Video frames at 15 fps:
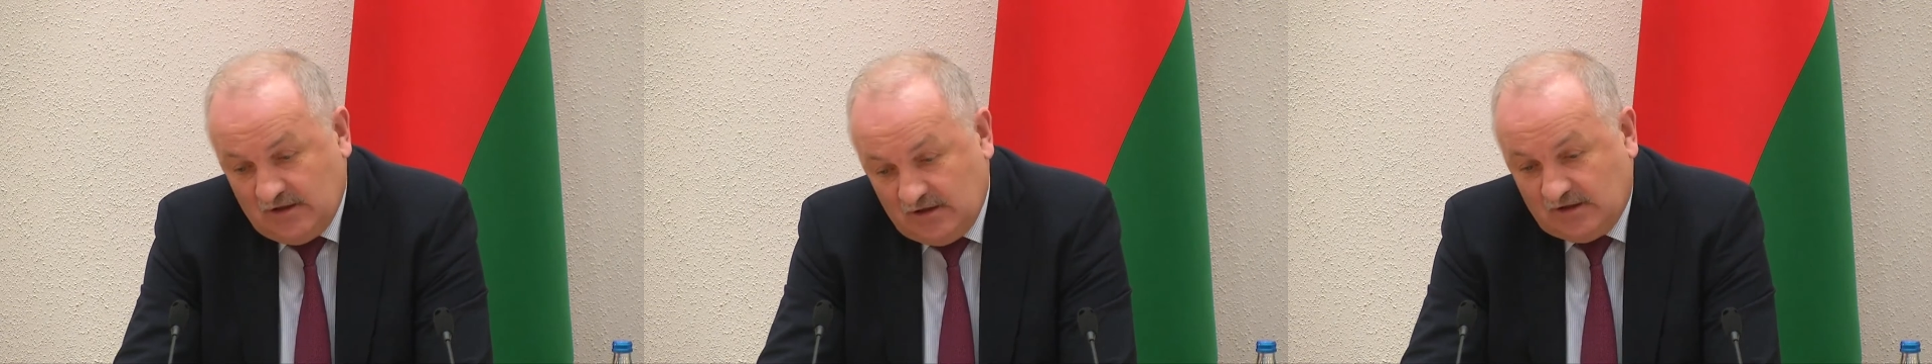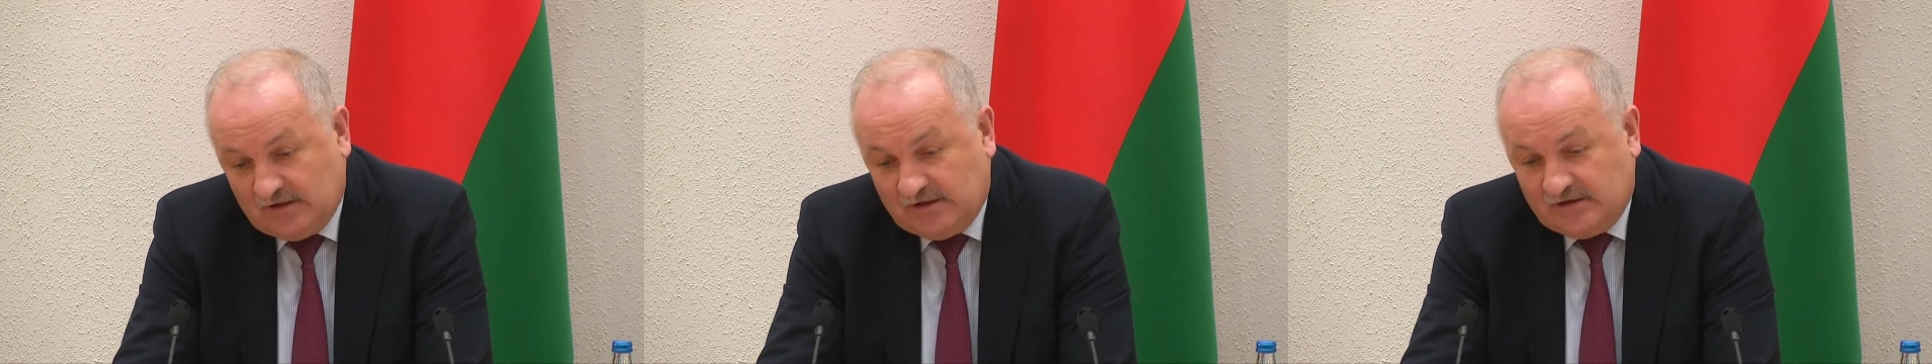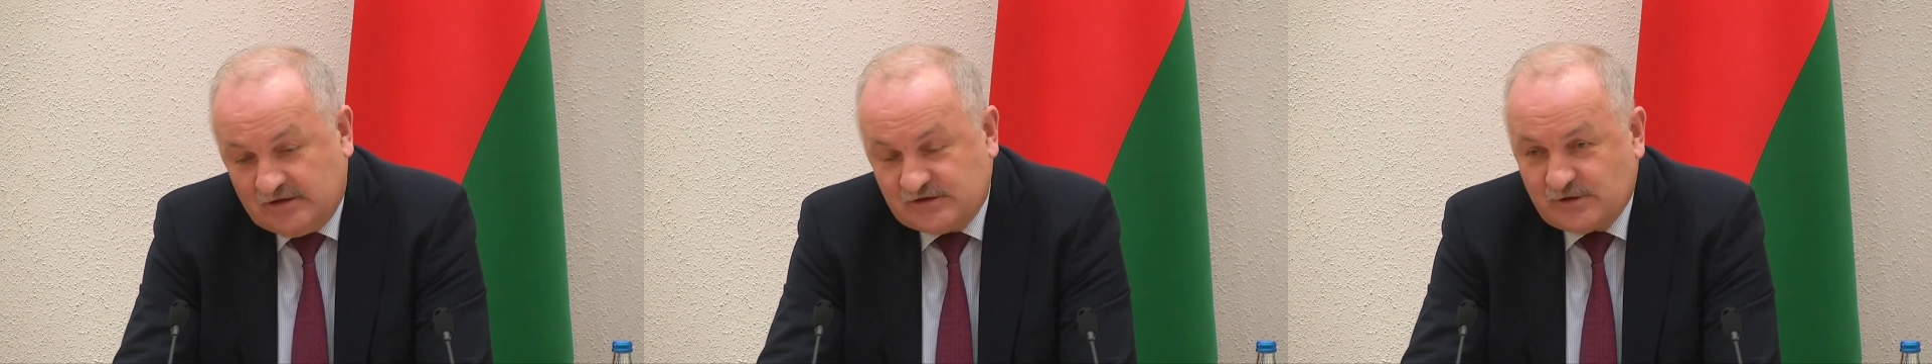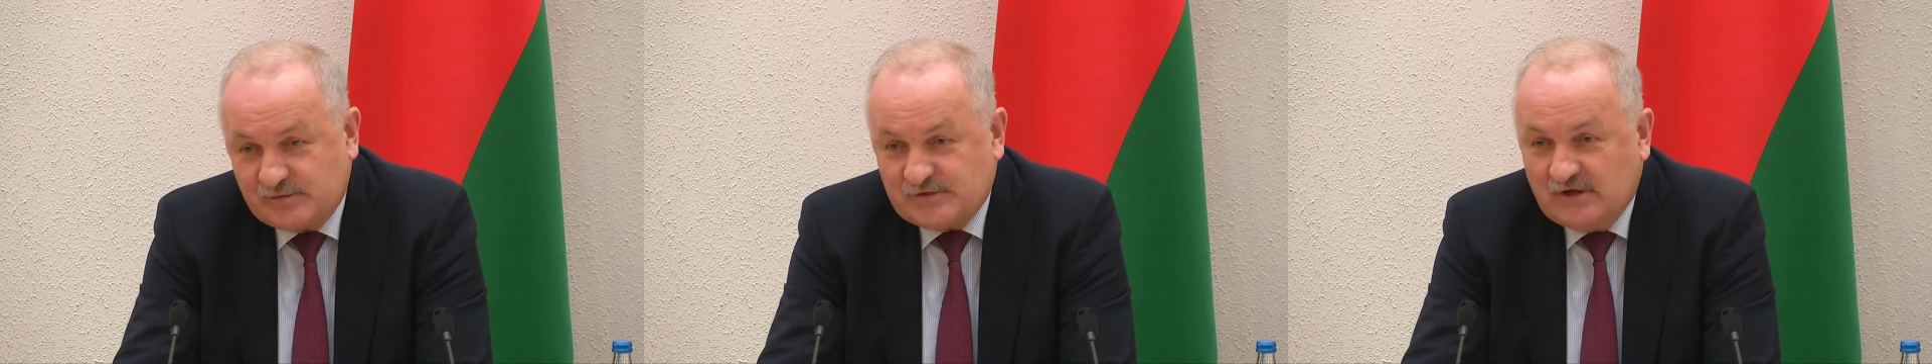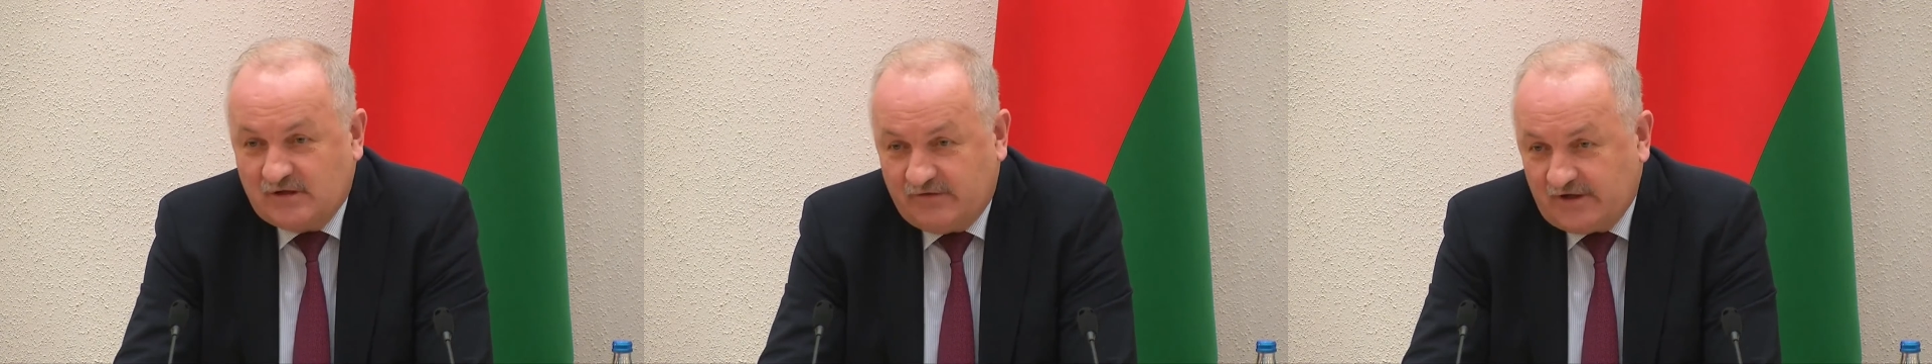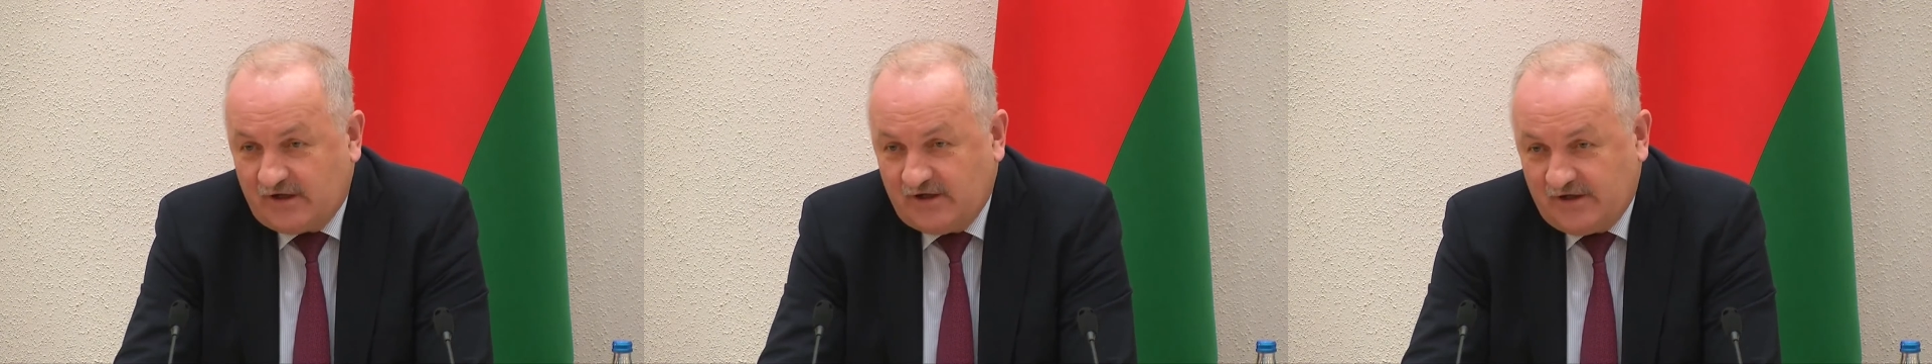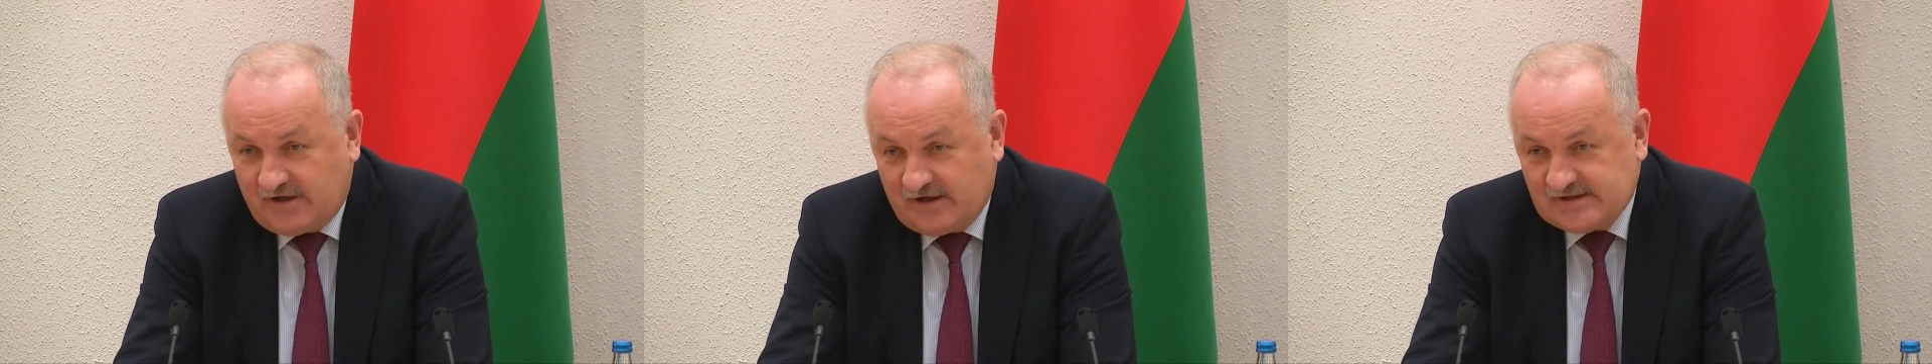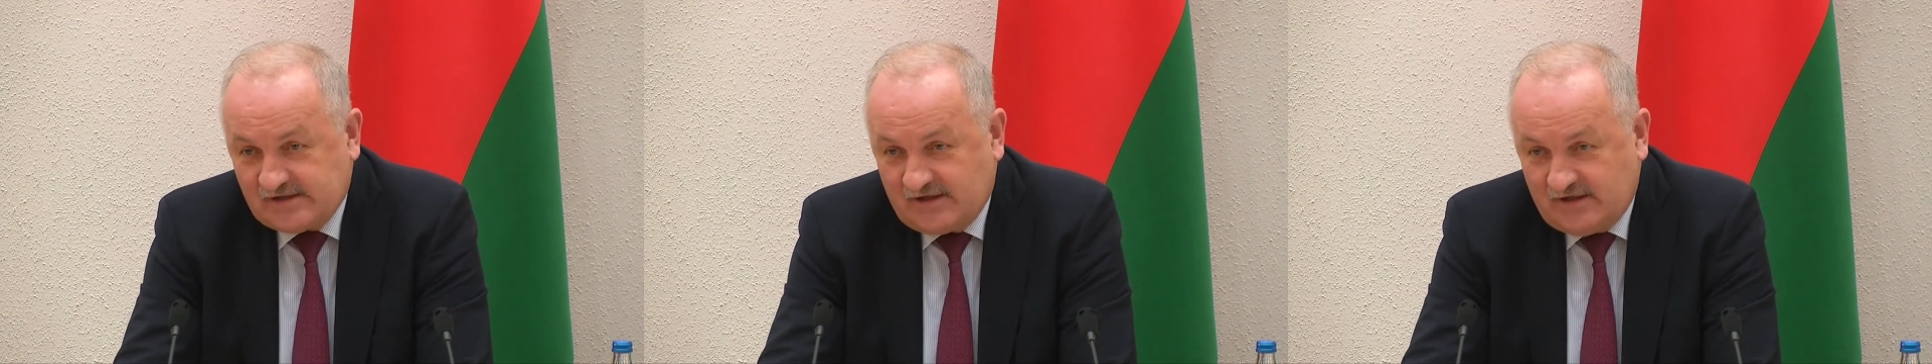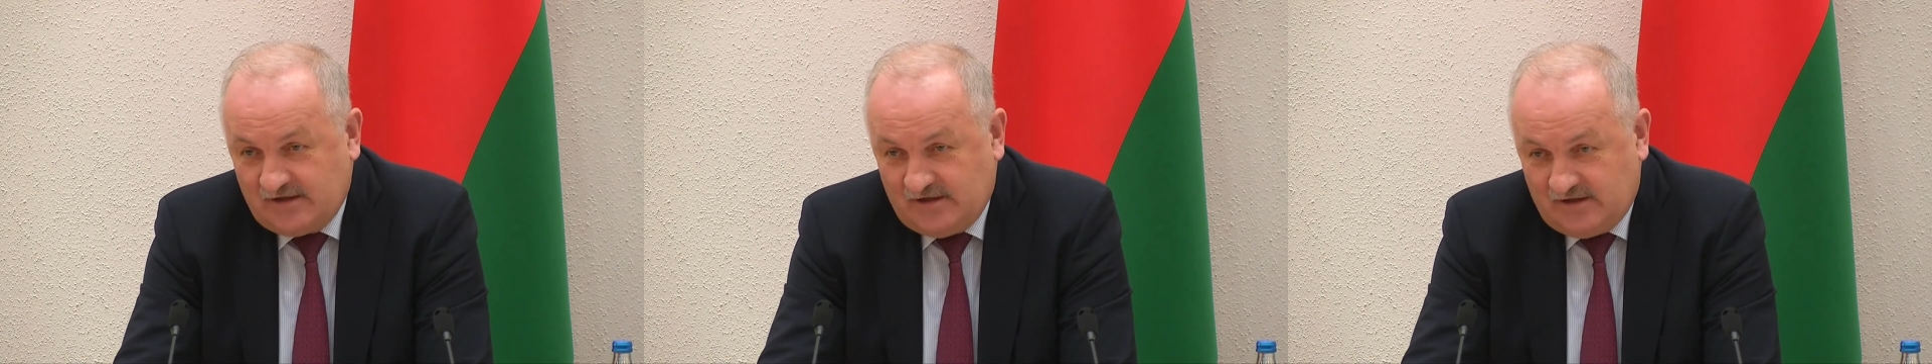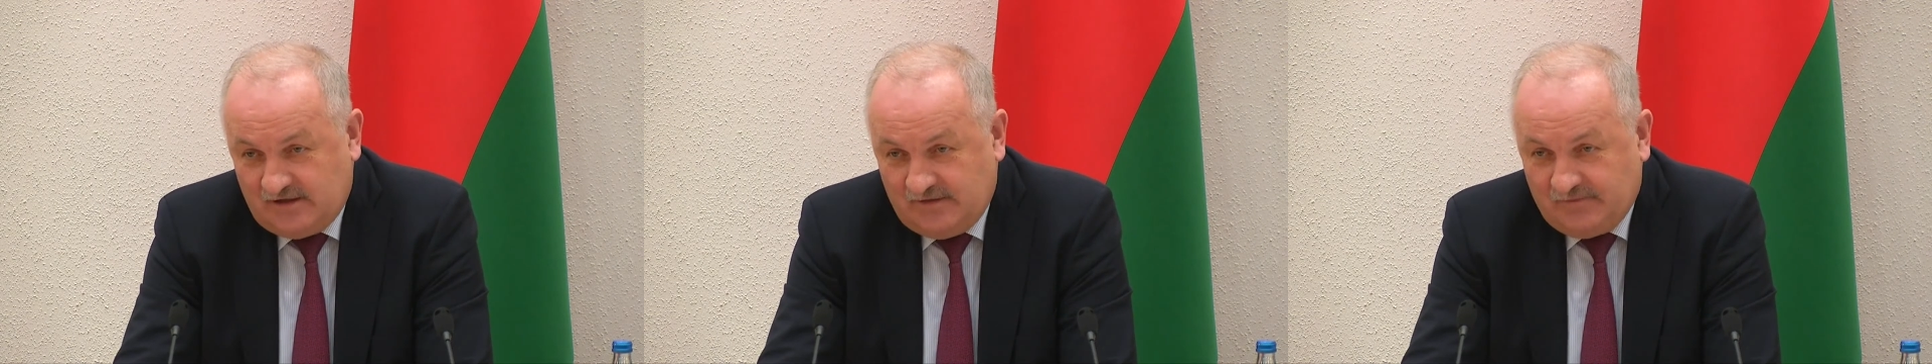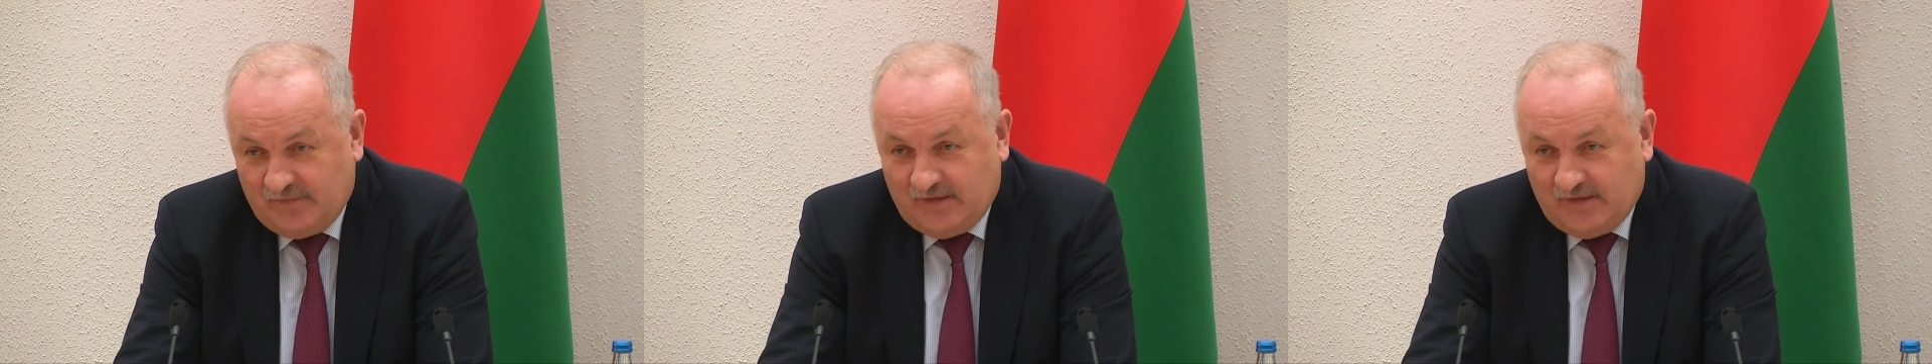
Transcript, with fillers: э, собственно говоря, риски